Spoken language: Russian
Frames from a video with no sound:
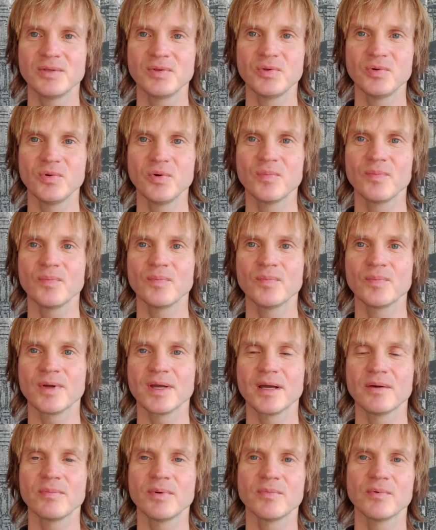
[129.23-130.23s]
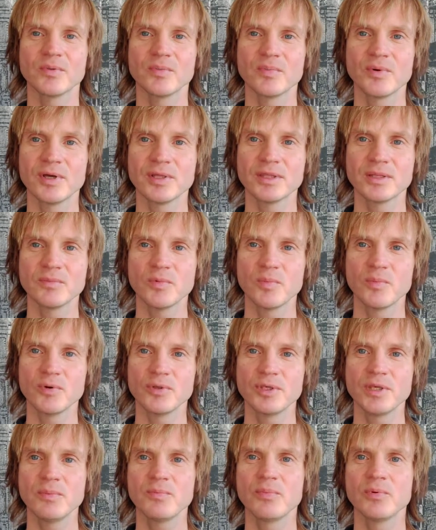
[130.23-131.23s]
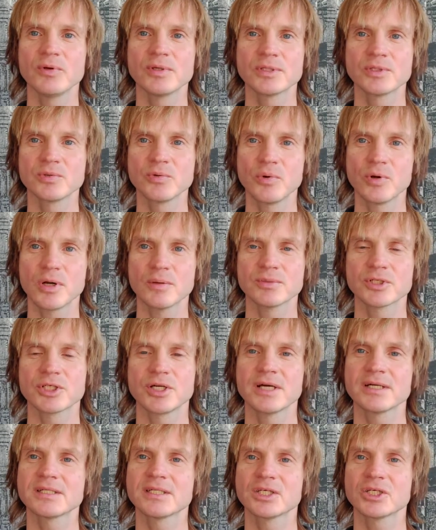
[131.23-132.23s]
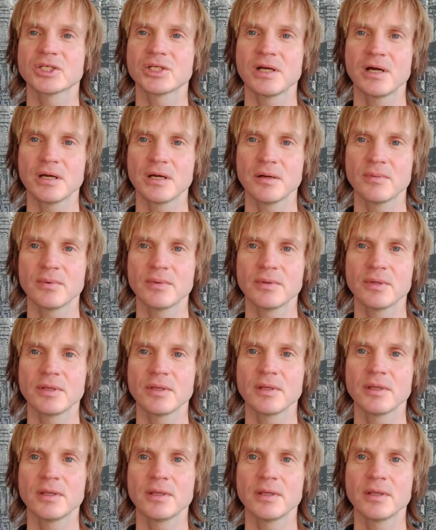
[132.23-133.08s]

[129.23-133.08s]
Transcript: идем как бы вот по этому пути, по истокам, шаг за шагом.